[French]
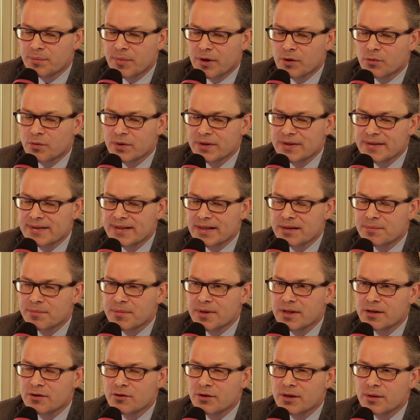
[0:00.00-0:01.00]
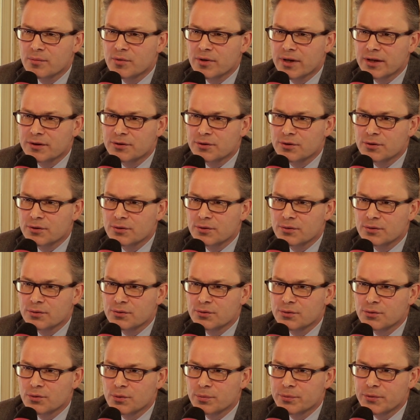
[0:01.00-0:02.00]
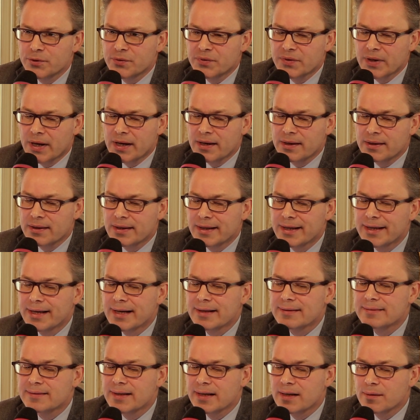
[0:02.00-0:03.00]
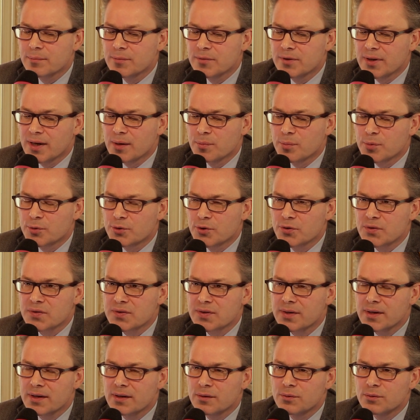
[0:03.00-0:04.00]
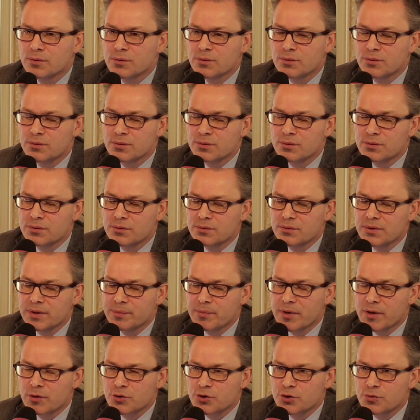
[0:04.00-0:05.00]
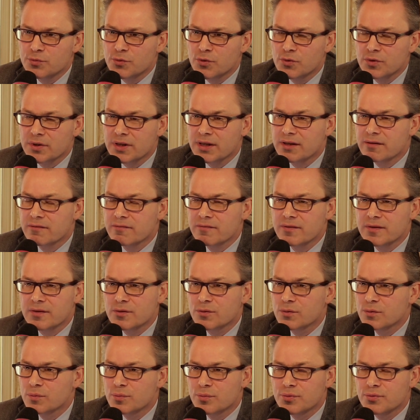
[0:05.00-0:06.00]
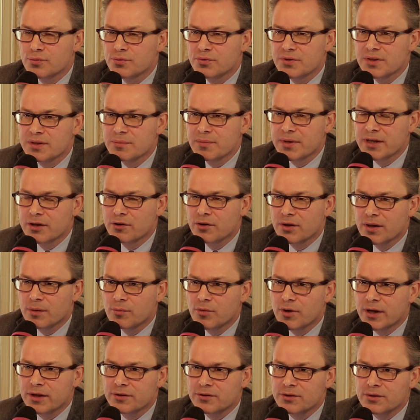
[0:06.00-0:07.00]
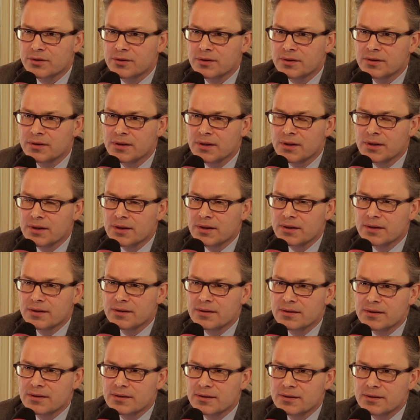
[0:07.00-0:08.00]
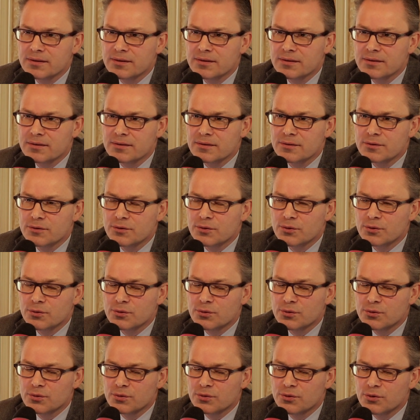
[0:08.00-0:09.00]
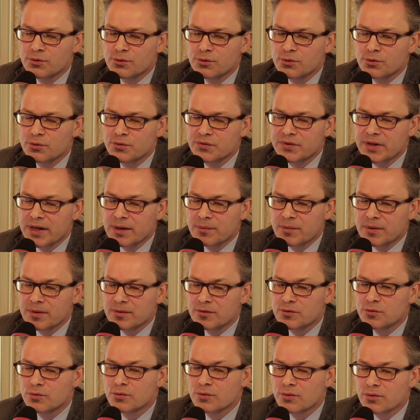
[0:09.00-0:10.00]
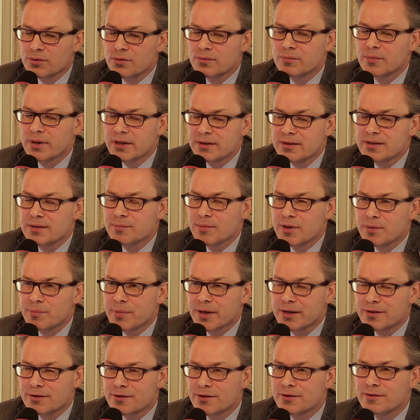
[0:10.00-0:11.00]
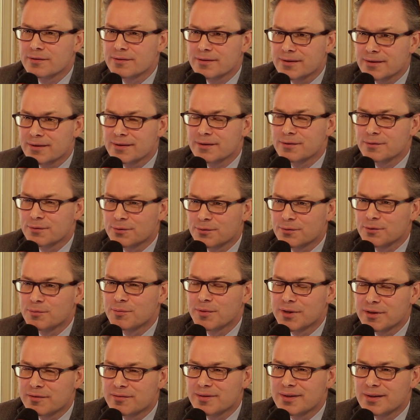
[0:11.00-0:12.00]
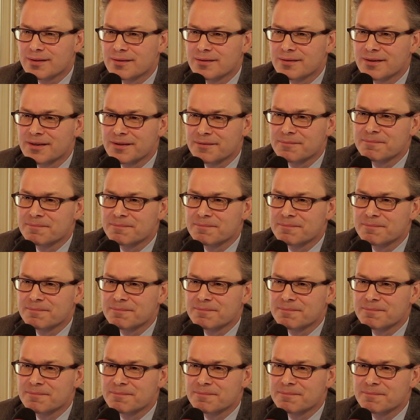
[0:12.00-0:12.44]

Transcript: pas loin de 7000 collaborateurs du groupe Total et à terme un potentiel d'hébergement qui vise plus de 10 000 collaborateurs dans, le, dans le long terme. Donc bah, 10 000 personnes, c'est une mini-ville.